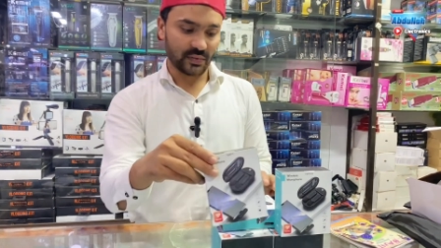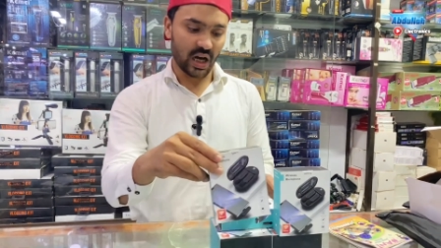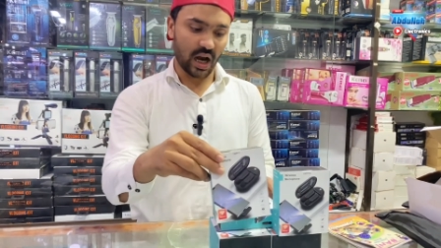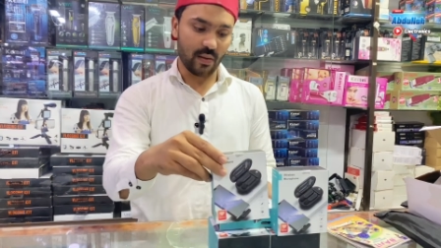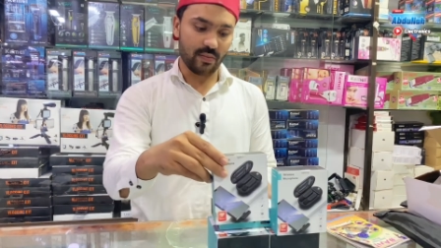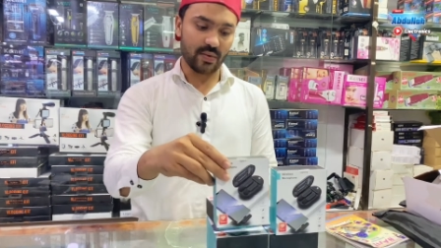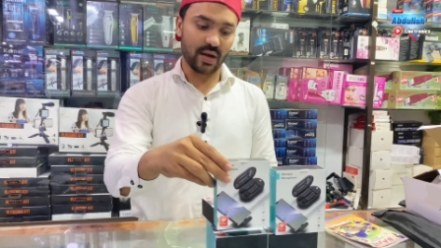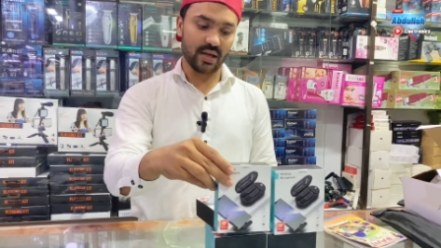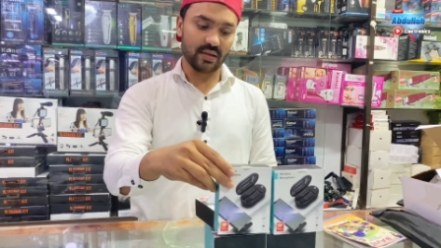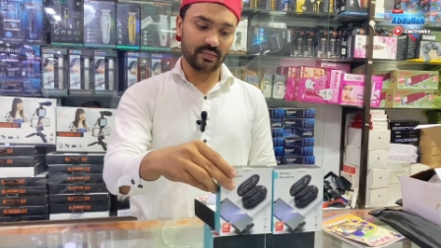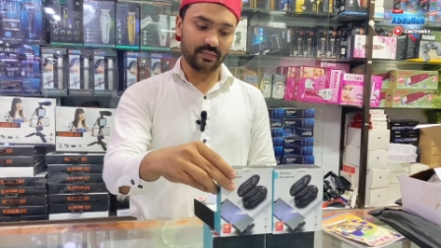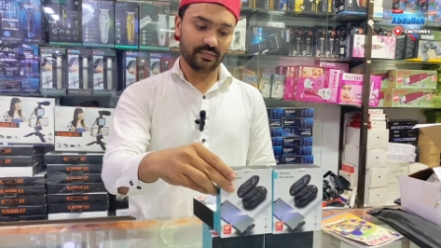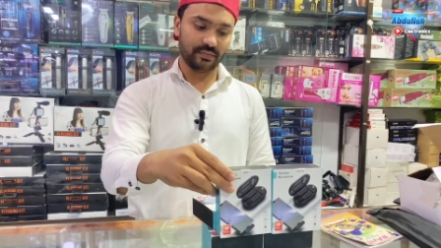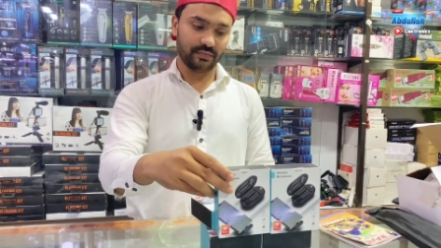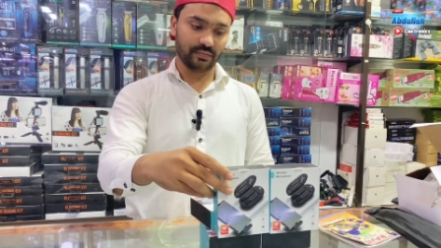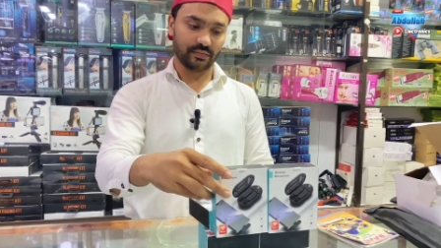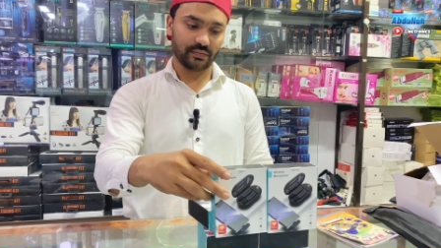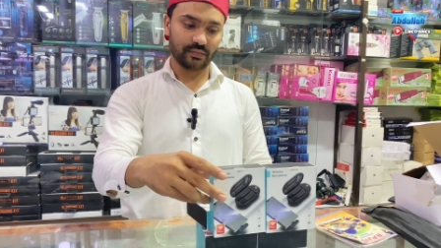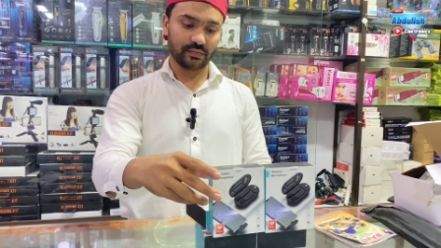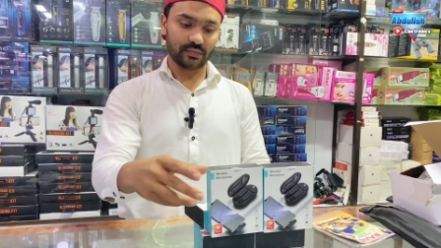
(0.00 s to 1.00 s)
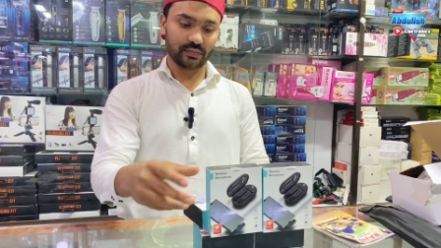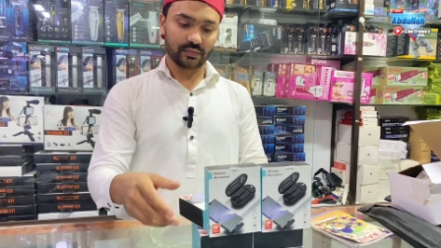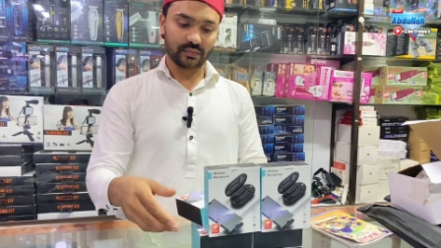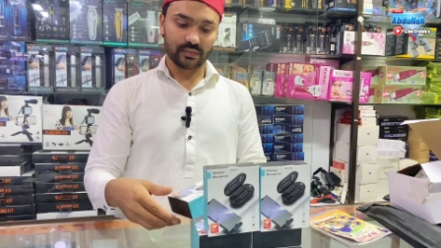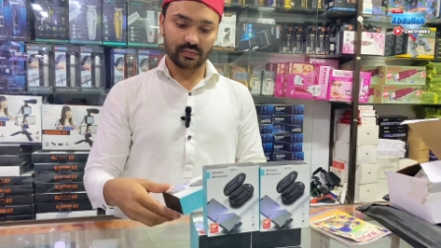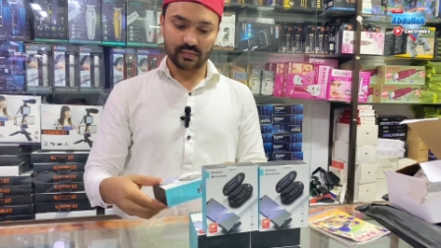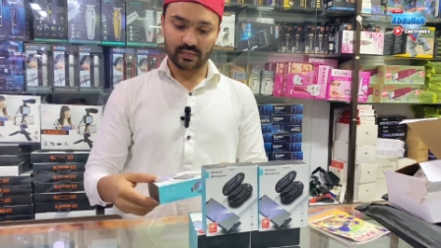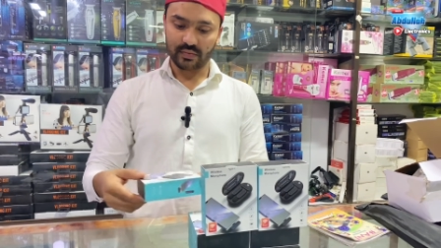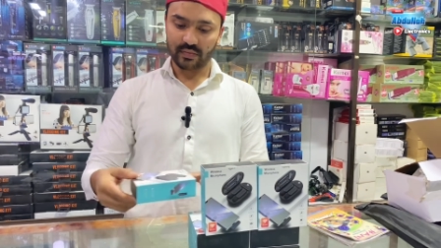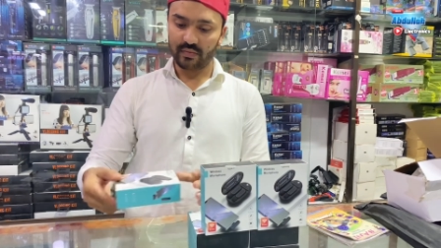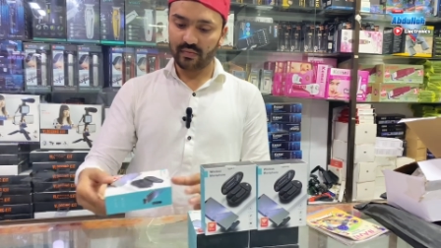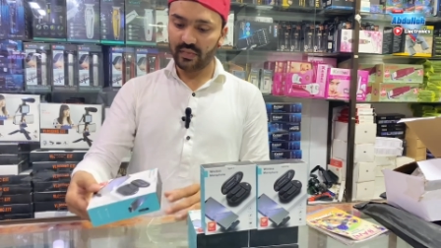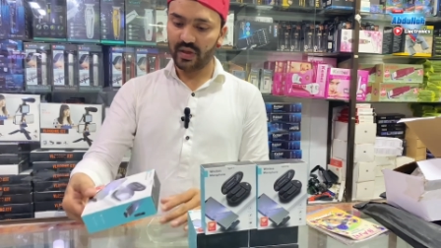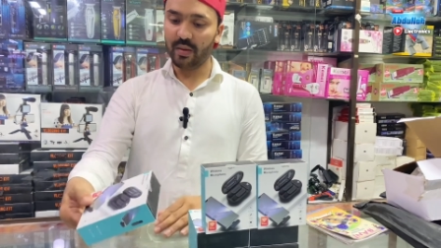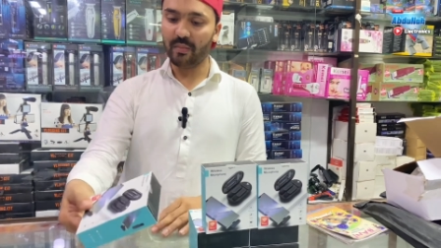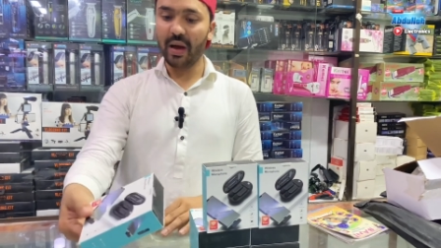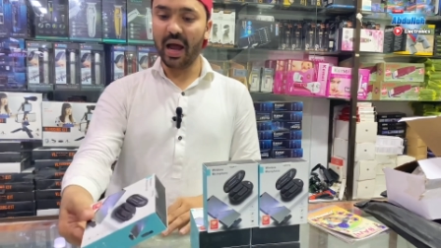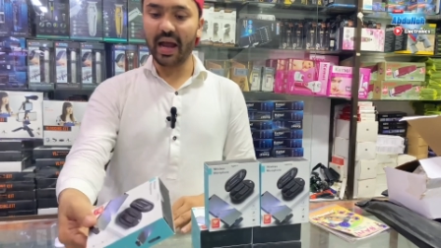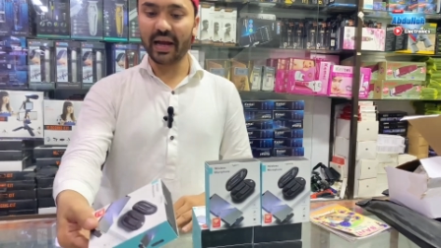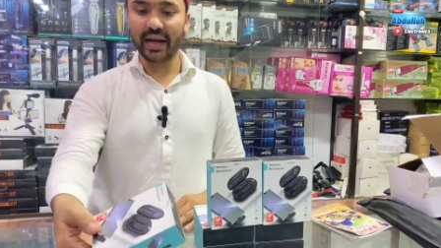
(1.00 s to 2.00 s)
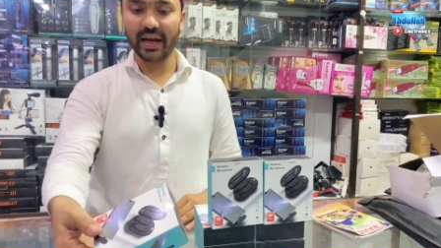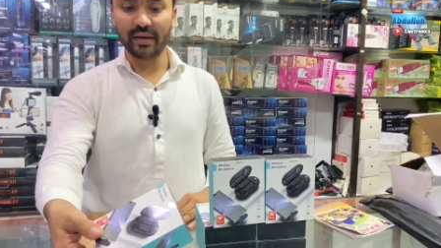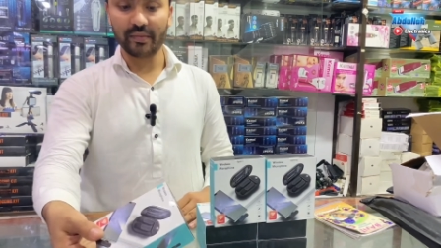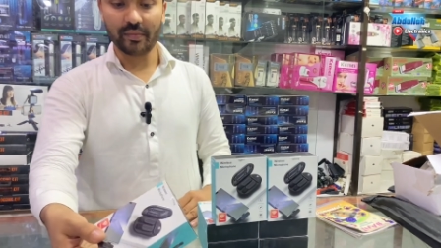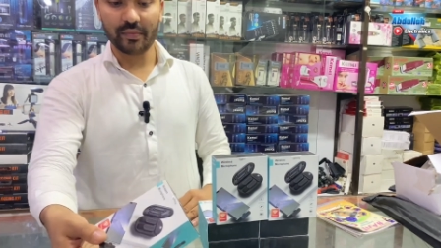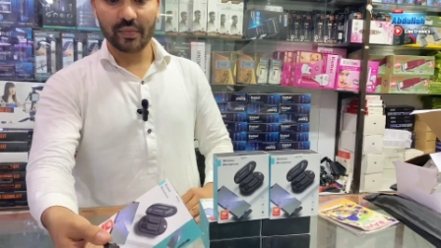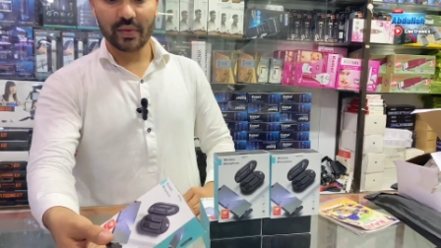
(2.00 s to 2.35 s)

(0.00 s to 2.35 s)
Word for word: आपका ये माइक है